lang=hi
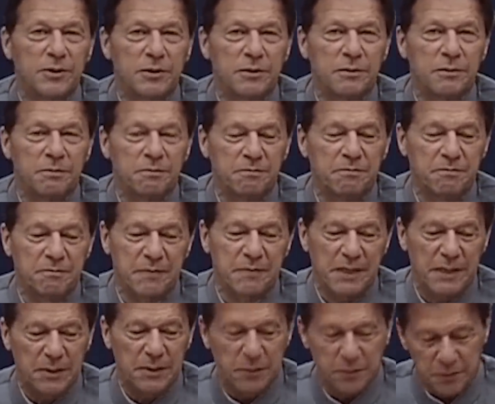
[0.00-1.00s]
जो
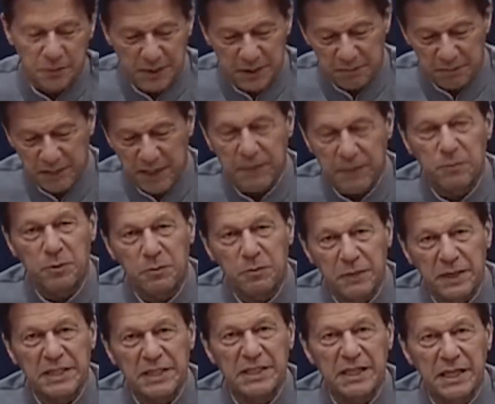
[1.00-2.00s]
लोगों ने अपने आप को
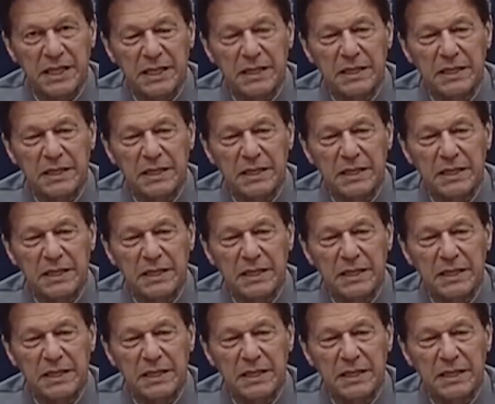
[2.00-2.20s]
बेचा